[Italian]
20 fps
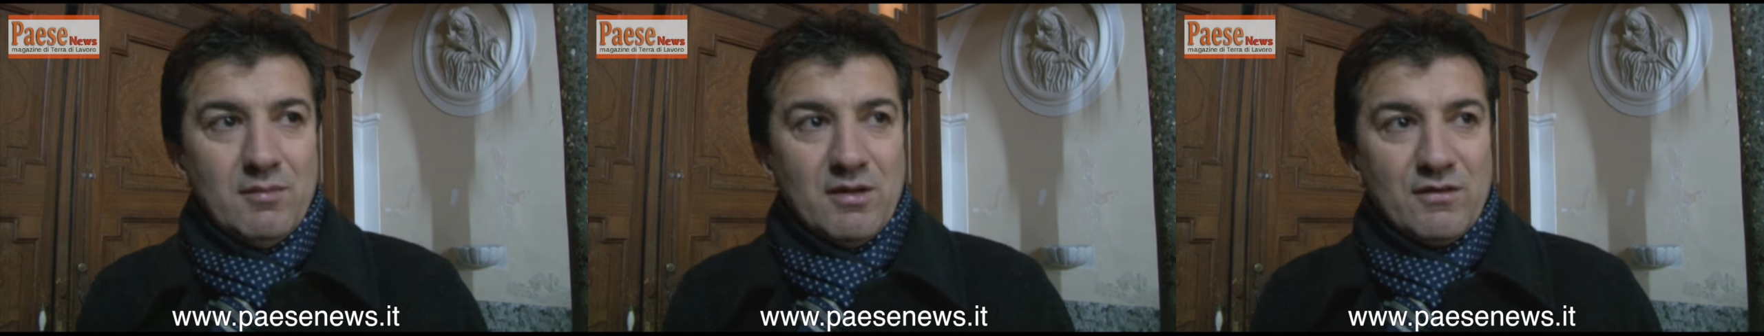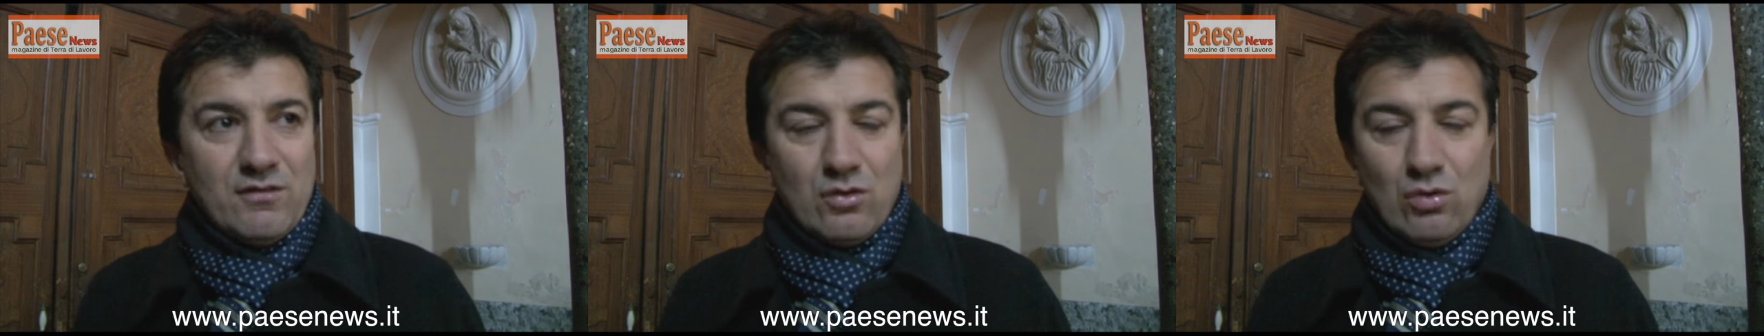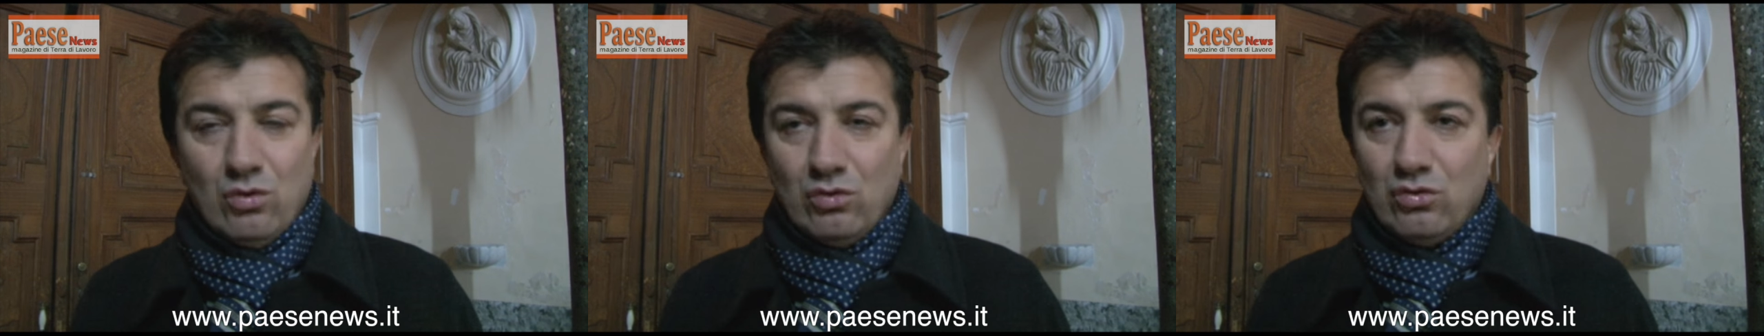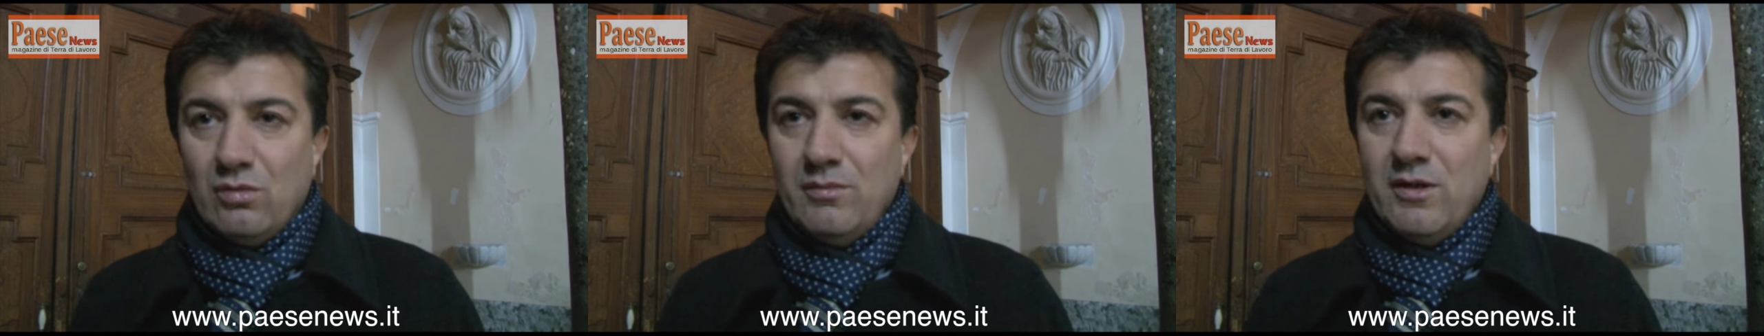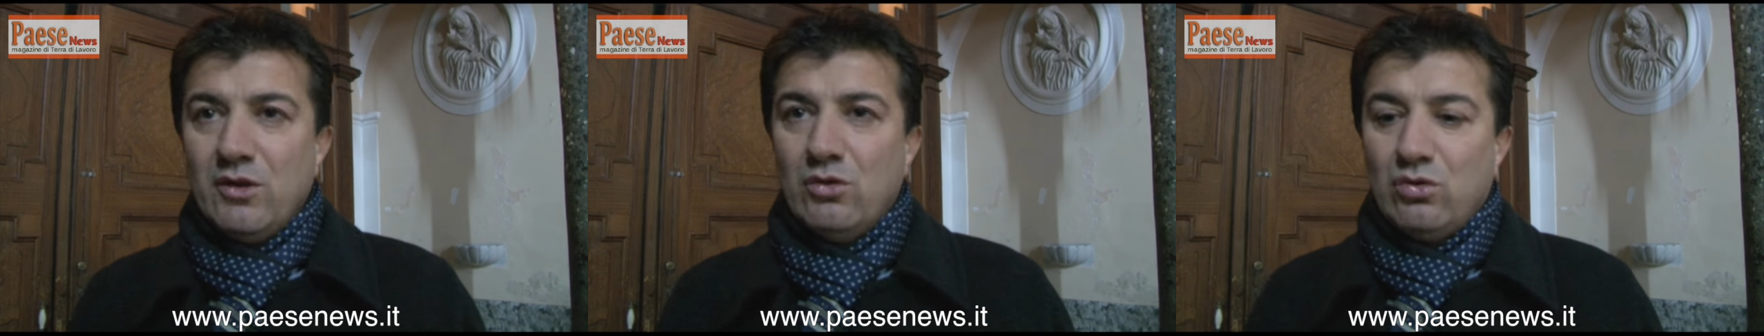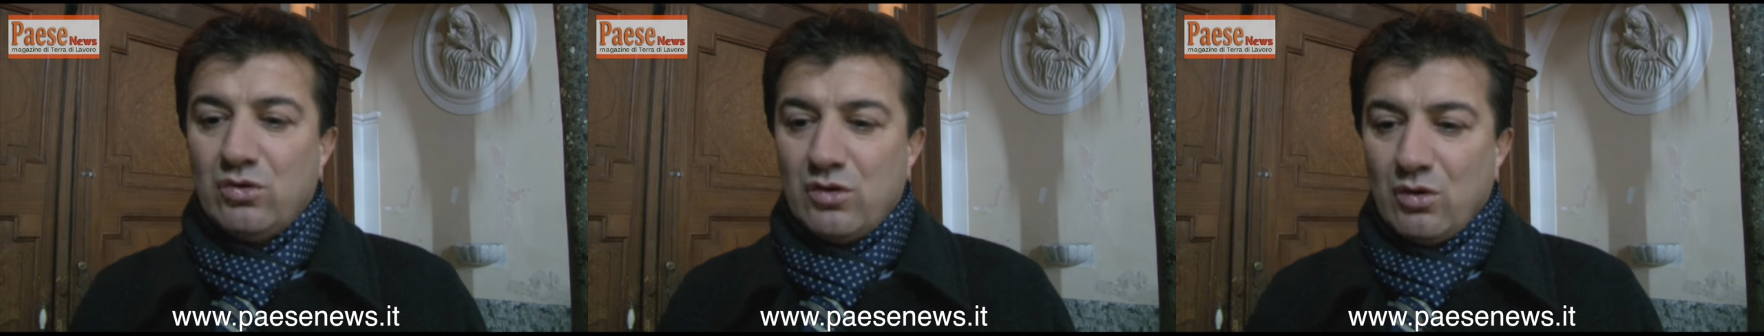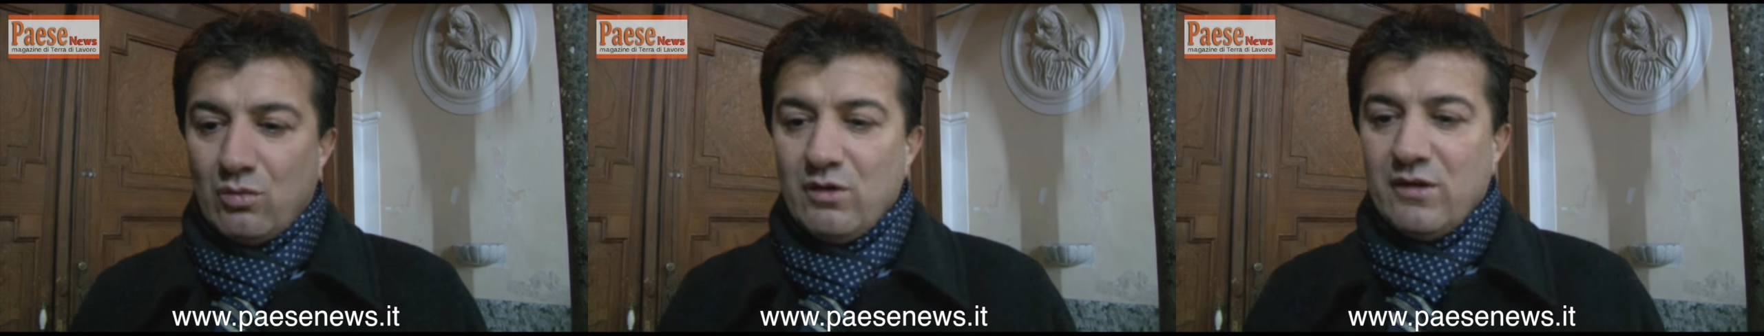ma secondo me
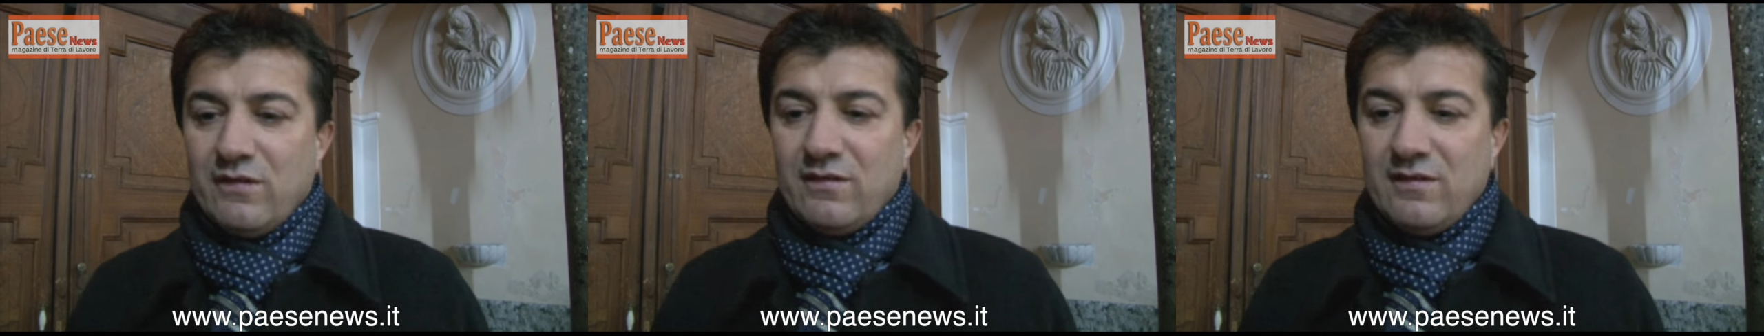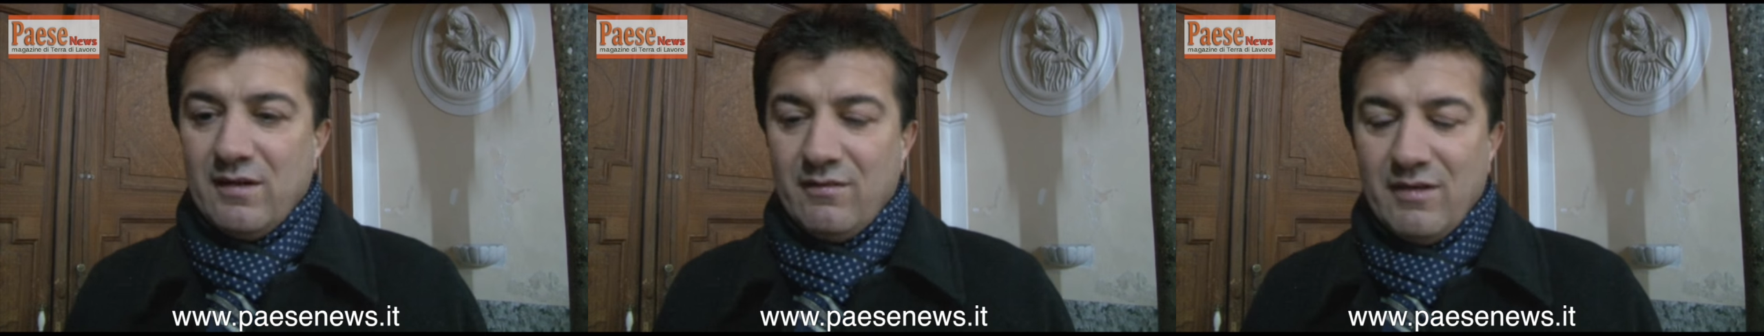tutti questi